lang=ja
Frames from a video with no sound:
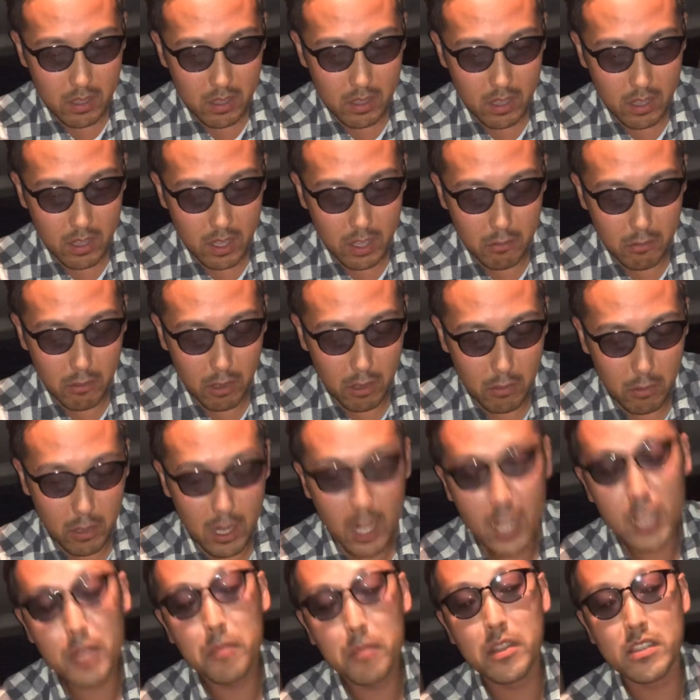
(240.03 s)
あわ、わ
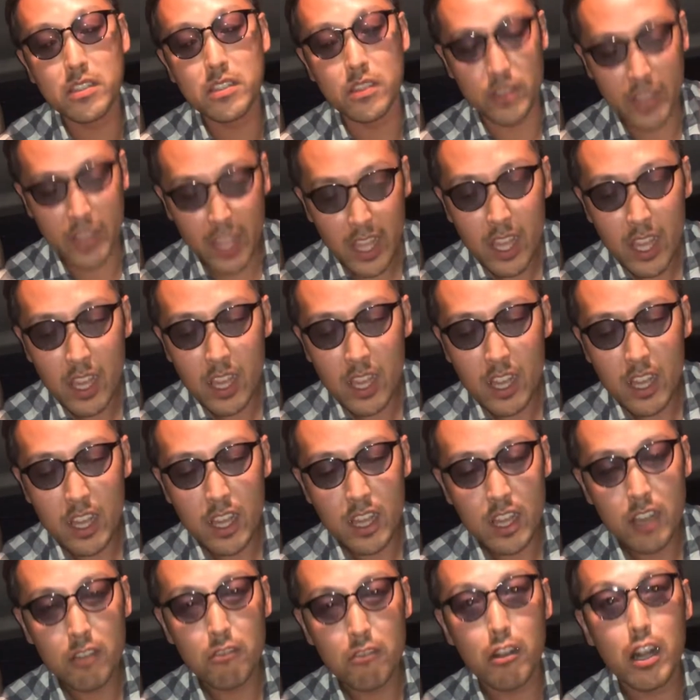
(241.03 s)
かりますよね。
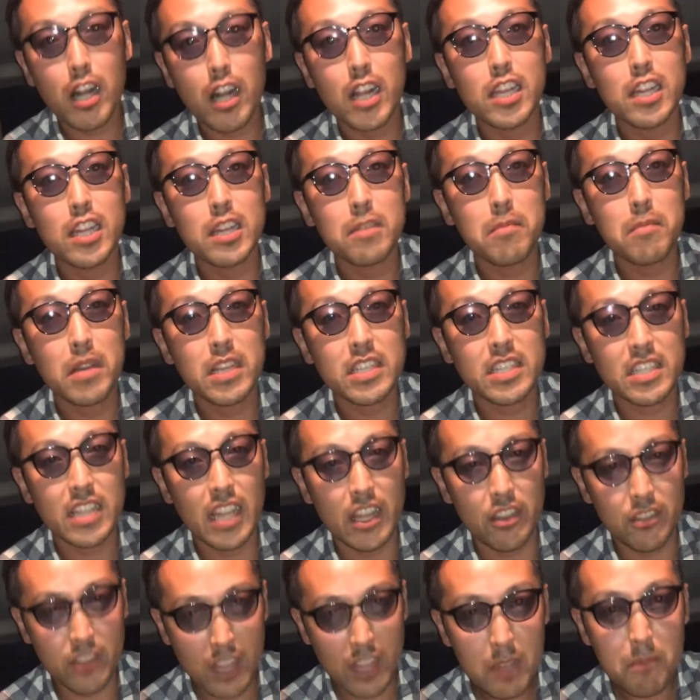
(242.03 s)
わかりました
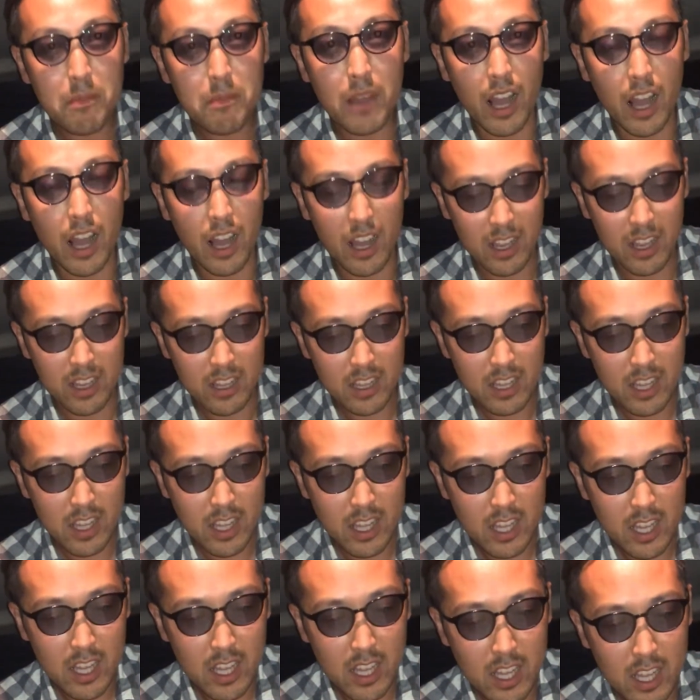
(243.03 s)
よね、今。
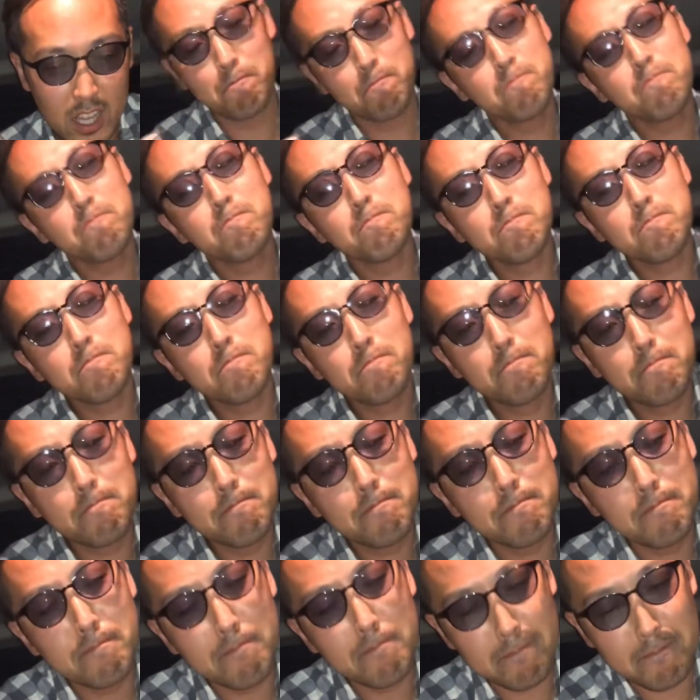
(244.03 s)

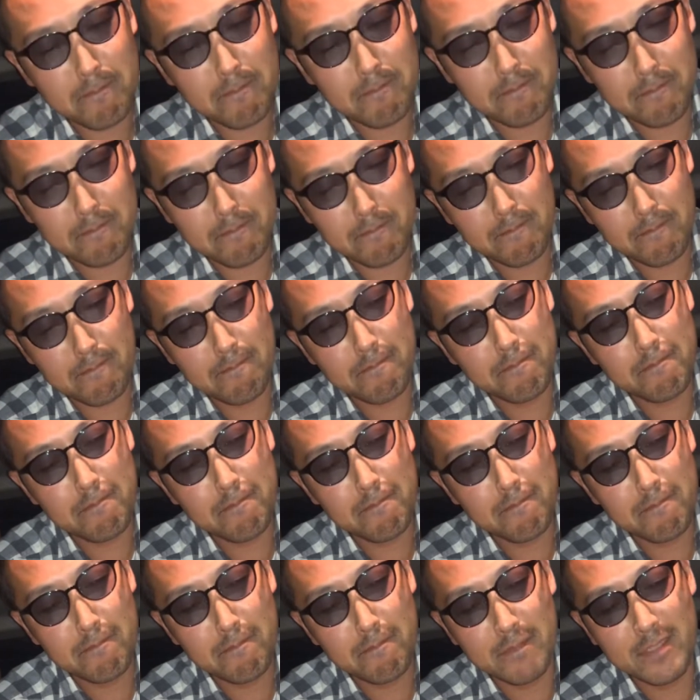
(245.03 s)

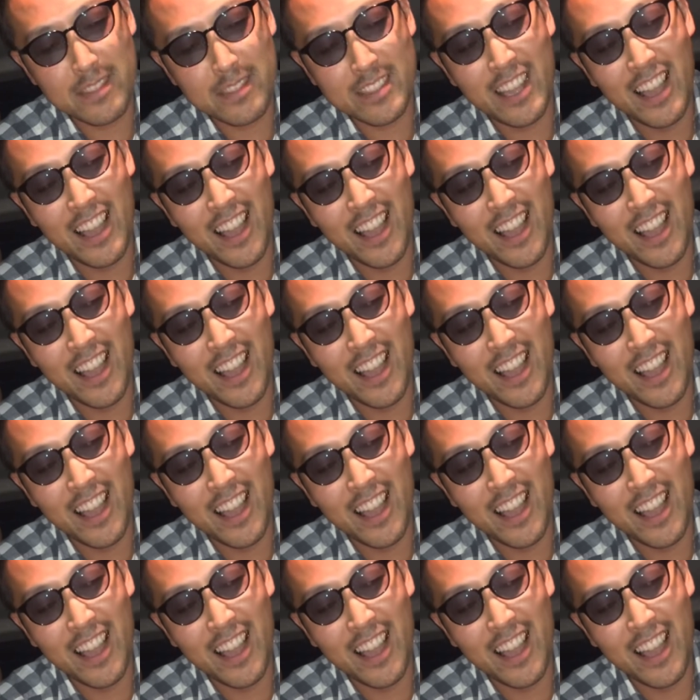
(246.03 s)
うーん。